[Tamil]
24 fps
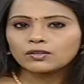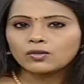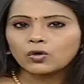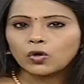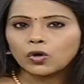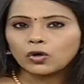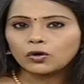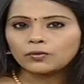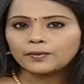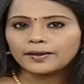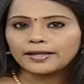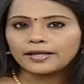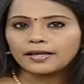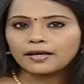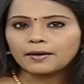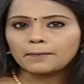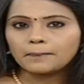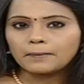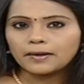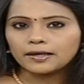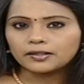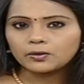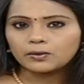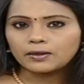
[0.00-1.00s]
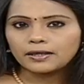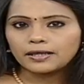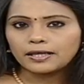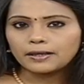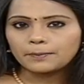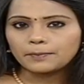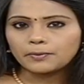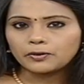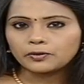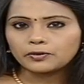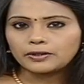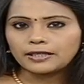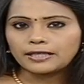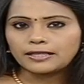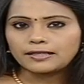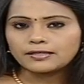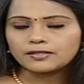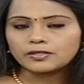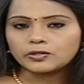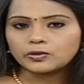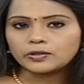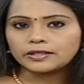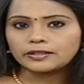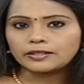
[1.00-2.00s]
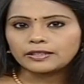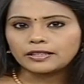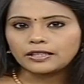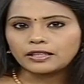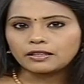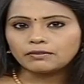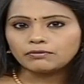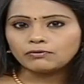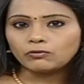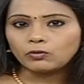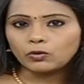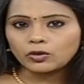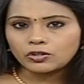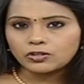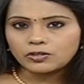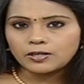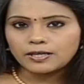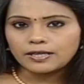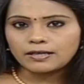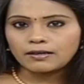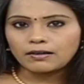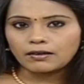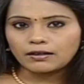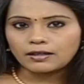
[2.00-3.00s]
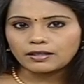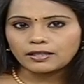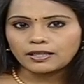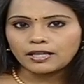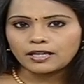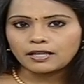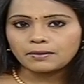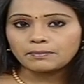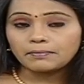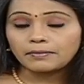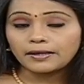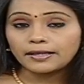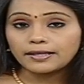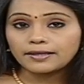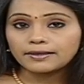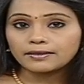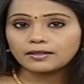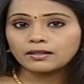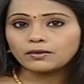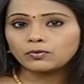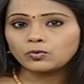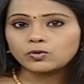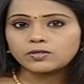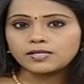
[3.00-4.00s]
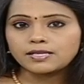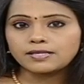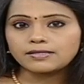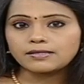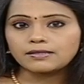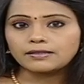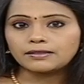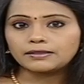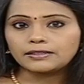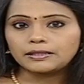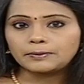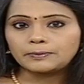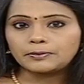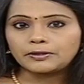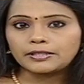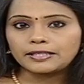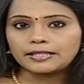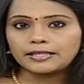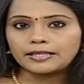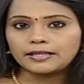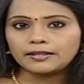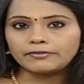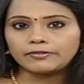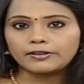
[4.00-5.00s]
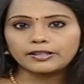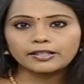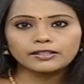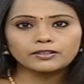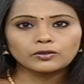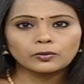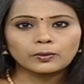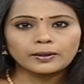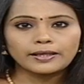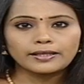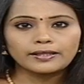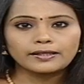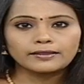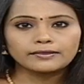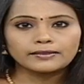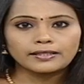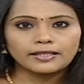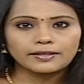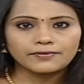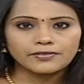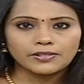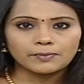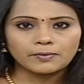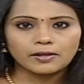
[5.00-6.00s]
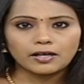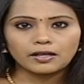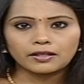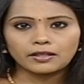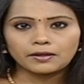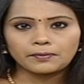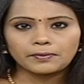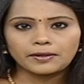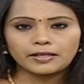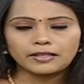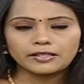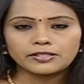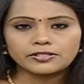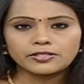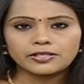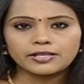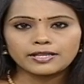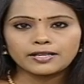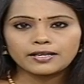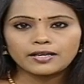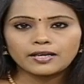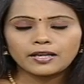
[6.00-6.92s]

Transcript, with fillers: கோவை மதுக்கரை பகுதியில் சுற்றித் திரியும் ஒற்றை யானையை மயக்க ஊசி செலுத்தி பிடிக்க வனத்துறையினர் தீவிரம் காட்டி வருகின்றனர்